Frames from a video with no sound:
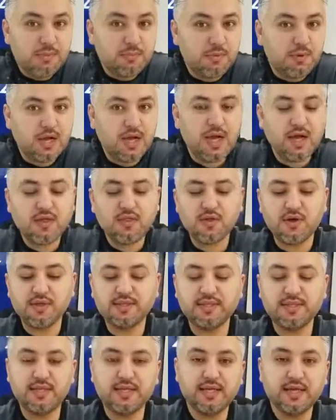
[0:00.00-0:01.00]

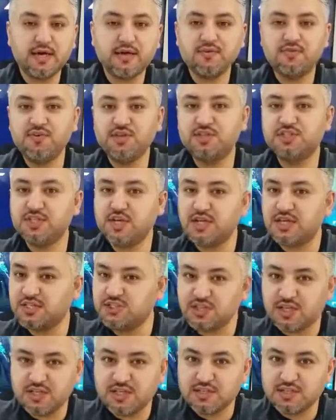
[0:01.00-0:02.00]
لملاحظاتي كان في شغله
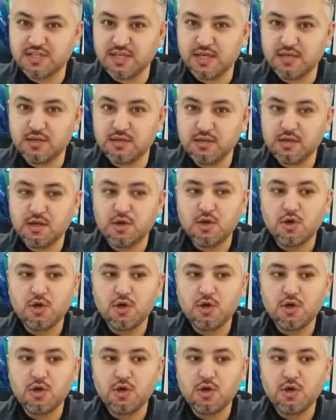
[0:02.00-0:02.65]
شغلتين